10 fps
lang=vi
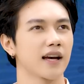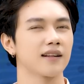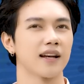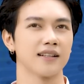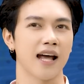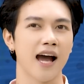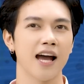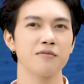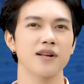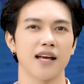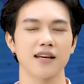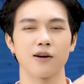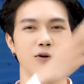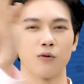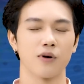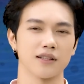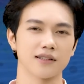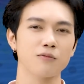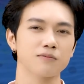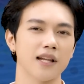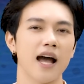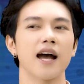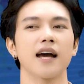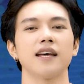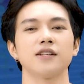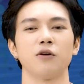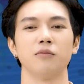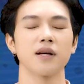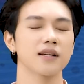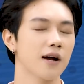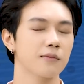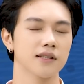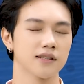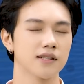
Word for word: cái thần thái lại cái kiểu tóc tai rồi make up các thứ